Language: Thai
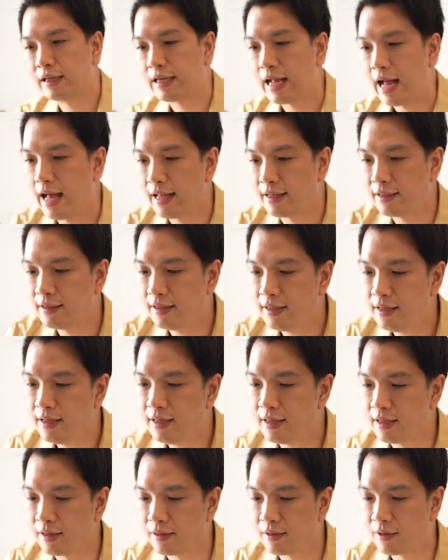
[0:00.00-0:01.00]
การที่
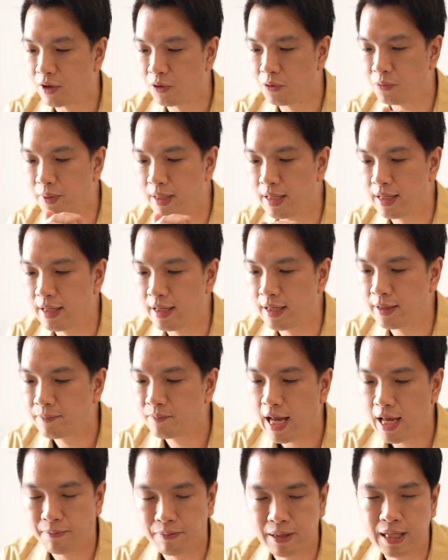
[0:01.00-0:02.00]
เรามี
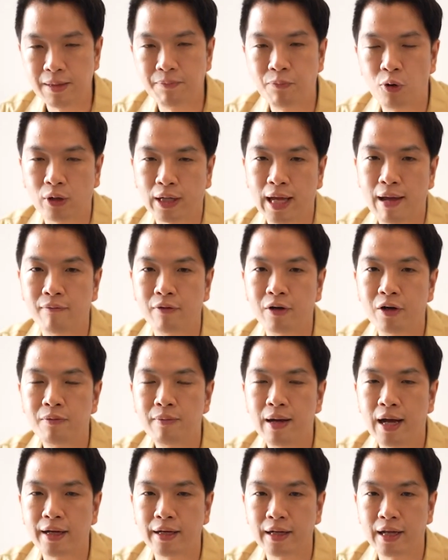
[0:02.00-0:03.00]
IP โปรแกรมเข้า
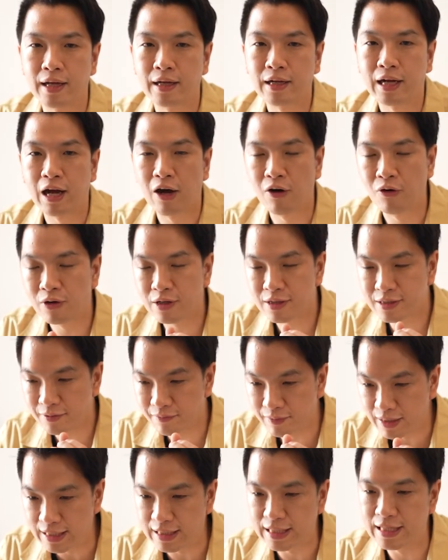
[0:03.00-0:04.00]
มาเนี่ยเขาก็จะ
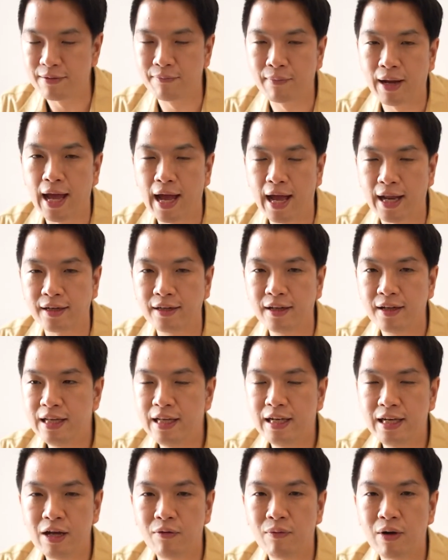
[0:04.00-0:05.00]
มีทีมงาน
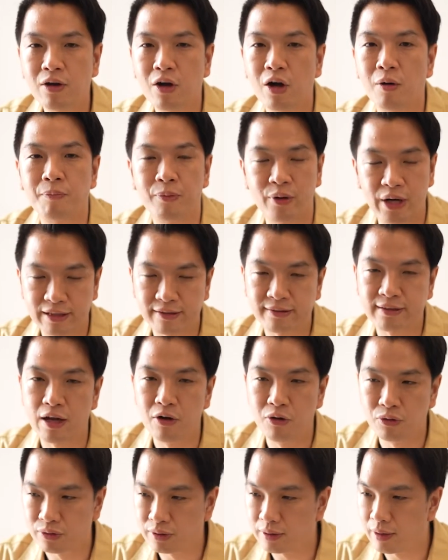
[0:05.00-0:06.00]
ที่เรียกว่า corporate
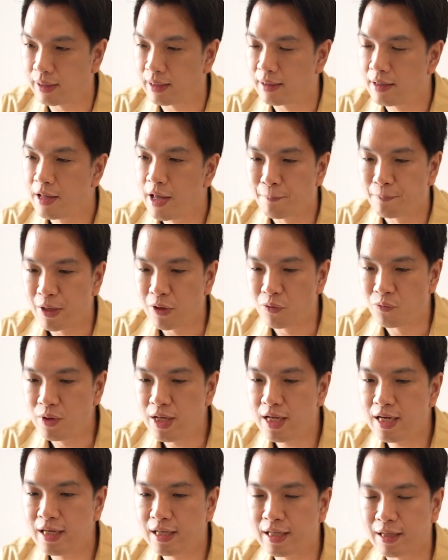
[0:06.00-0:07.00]
sales ไป
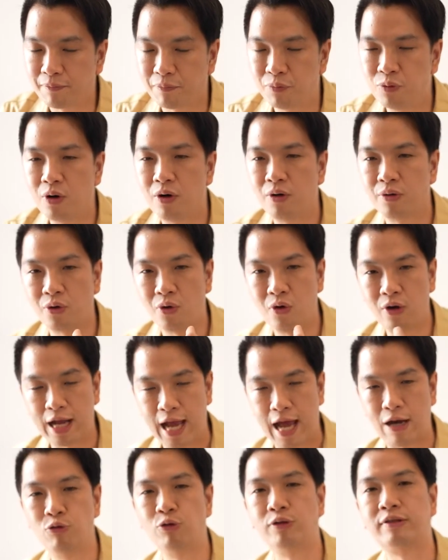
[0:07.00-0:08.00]
วิ่งกับพวกโรง
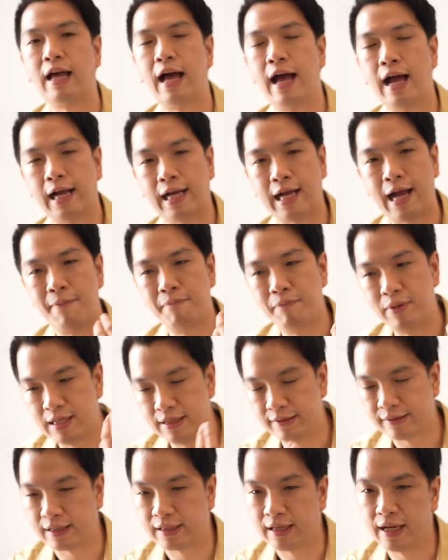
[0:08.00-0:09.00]
งานอุตสาหกรรมบ
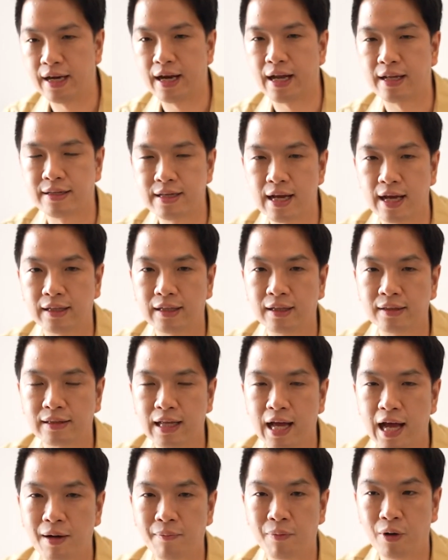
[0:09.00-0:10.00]
ริษัทขนาดใหญ่
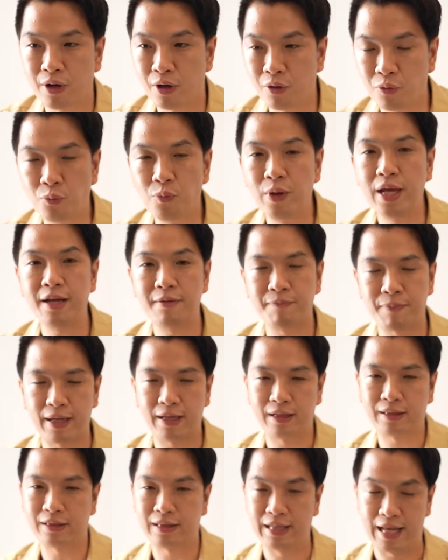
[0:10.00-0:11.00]
ต่าง ๆ พอเราวิ่งไป
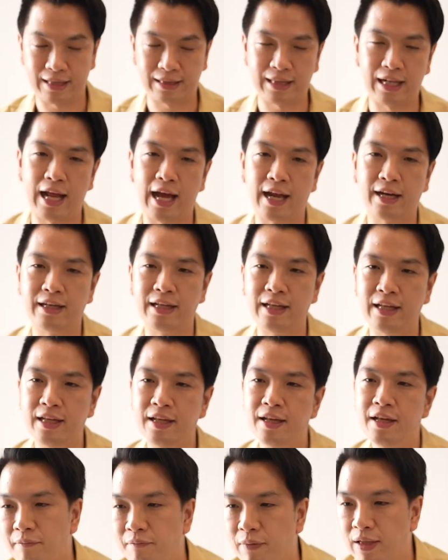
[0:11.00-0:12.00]
ในตลาดนี้
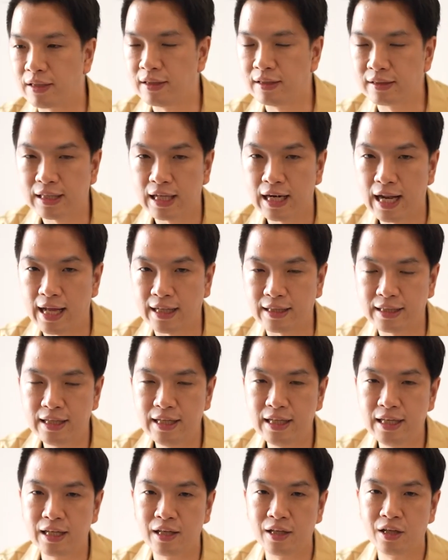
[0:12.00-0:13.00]
มันคือตลาดที่